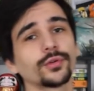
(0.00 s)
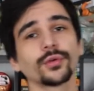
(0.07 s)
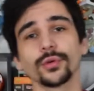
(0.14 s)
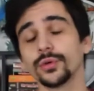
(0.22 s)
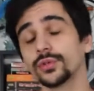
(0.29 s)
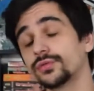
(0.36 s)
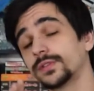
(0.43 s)

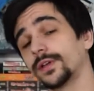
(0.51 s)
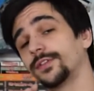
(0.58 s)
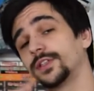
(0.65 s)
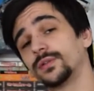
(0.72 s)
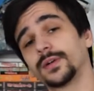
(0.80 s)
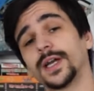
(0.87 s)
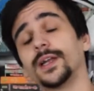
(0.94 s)
curieux, je vous invite
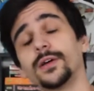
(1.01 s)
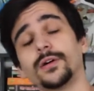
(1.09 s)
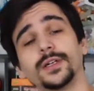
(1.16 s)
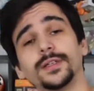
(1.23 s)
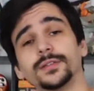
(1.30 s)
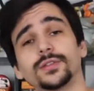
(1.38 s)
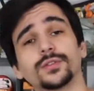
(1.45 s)
donc à
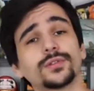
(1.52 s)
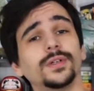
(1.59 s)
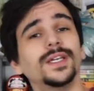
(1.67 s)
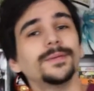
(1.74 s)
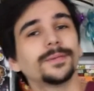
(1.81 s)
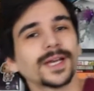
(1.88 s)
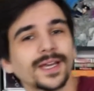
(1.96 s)
aller dans une
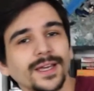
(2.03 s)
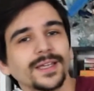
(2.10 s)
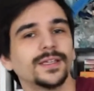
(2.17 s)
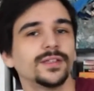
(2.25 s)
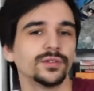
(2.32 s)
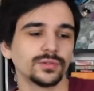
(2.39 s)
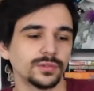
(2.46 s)

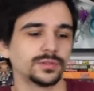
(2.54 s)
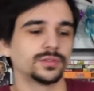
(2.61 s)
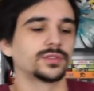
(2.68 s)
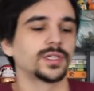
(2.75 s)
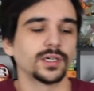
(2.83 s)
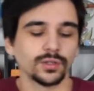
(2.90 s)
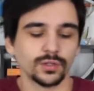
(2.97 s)
librairie et non
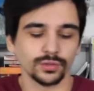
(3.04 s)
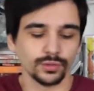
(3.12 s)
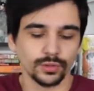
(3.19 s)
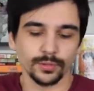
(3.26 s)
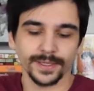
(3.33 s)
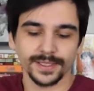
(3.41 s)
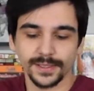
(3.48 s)
dans un grand truc
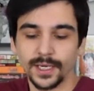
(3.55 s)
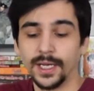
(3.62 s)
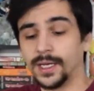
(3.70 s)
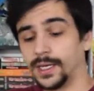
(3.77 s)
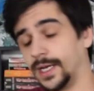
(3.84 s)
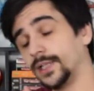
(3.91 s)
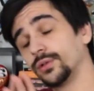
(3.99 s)
commercial,
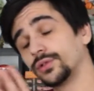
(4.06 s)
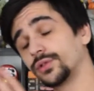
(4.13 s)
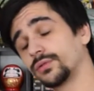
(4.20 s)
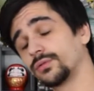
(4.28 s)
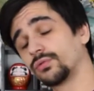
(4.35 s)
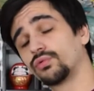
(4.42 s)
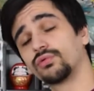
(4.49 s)
et de
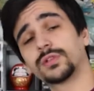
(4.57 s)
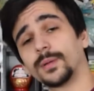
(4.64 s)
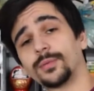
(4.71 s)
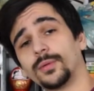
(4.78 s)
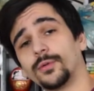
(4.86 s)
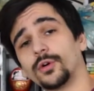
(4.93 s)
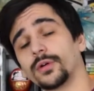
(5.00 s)
tout
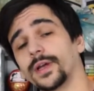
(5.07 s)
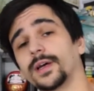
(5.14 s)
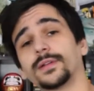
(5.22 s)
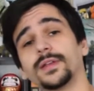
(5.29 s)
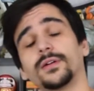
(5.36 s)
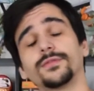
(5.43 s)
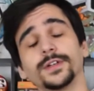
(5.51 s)
simplement
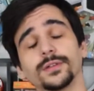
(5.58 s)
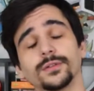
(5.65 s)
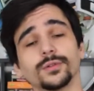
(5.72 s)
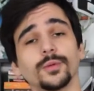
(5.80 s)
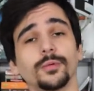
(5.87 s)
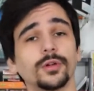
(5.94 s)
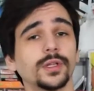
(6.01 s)
regarder, en fait,
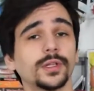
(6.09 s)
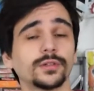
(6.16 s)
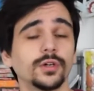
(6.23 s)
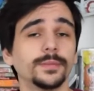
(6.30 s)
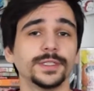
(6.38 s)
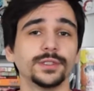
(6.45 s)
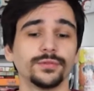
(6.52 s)
de prendre un
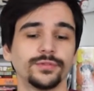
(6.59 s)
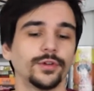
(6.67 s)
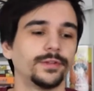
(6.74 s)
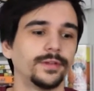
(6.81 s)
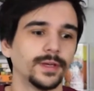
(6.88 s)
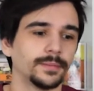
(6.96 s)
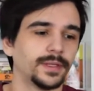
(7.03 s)
tome et de
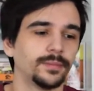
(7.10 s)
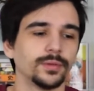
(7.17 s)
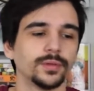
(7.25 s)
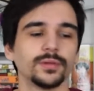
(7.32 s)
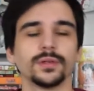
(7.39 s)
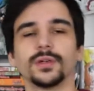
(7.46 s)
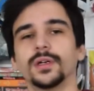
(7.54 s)
feuilleter un petit peu,
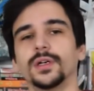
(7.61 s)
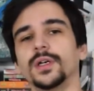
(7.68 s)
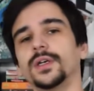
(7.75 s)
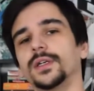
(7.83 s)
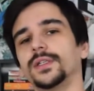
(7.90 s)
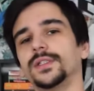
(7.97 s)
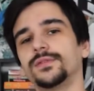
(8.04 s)

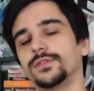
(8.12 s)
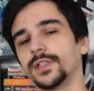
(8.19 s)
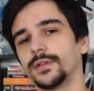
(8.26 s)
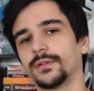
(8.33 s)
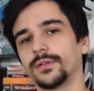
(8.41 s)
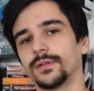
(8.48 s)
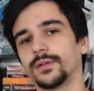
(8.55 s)
si vous
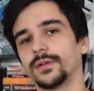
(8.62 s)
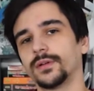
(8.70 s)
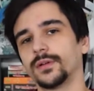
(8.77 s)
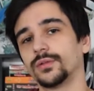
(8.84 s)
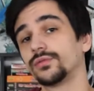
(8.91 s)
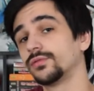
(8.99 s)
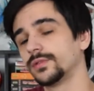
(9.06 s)
êtes
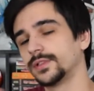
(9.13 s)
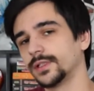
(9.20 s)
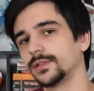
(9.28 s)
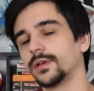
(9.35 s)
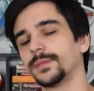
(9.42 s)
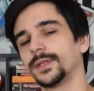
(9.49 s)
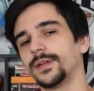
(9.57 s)
au-dessus de 16
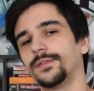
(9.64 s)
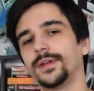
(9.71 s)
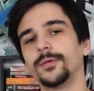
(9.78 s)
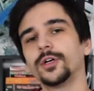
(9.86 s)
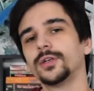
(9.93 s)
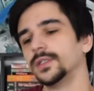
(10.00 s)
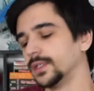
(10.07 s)
ans, bien
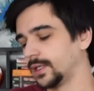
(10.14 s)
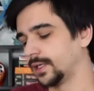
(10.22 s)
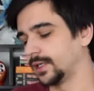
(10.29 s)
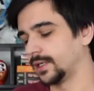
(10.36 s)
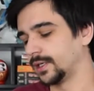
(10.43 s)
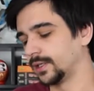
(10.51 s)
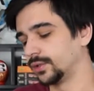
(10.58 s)
évidemment,
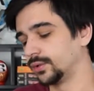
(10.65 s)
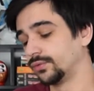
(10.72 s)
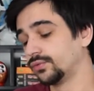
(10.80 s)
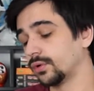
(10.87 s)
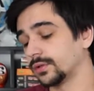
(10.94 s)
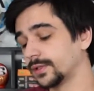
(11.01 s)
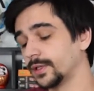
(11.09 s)
et de
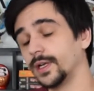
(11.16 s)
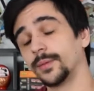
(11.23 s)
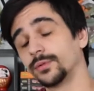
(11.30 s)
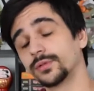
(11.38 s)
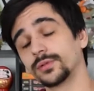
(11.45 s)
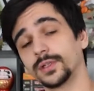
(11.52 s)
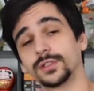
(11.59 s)
vous renseigner un
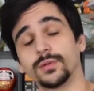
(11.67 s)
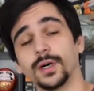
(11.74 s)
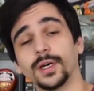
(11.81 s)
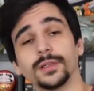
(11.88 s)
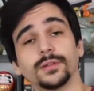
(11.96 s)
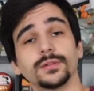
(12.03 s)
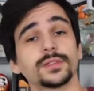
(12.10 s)
peu sur l'histoire,
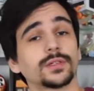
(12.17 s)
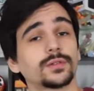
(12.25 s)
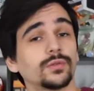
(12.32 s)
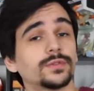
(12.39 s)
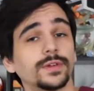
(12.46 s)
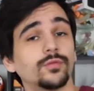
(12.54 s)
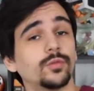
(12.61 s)
et de, ça se
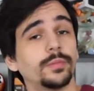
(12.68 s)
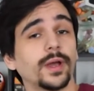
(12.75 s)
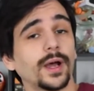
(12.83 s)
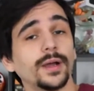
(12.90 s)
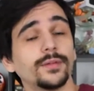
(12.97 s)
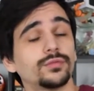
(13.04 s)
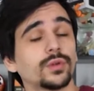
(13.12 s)
trouve, ça vous
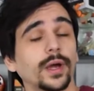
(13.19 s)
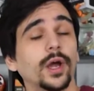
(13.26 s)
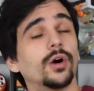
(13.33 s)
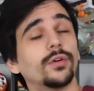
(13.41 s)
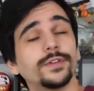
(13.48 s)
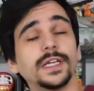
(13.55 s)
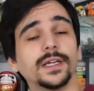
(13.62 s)
plaira, et vous aurez
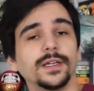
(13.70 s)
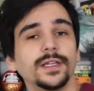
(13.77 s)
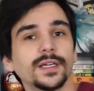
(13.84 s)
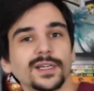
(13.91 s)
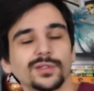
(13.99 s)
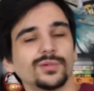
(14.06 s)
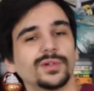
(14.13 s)
envie de la
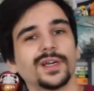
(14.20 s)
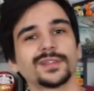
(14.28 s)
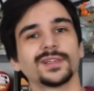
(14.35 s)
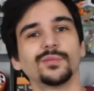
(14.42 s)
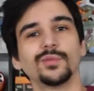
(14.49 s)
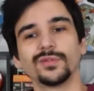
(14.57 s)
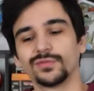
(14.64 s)
lire, et donc grâce
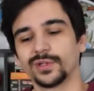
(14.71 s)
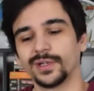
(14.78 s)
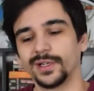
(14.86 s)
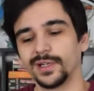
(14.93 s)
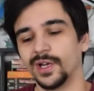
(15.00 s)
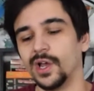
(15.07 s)
à moi, vous aurez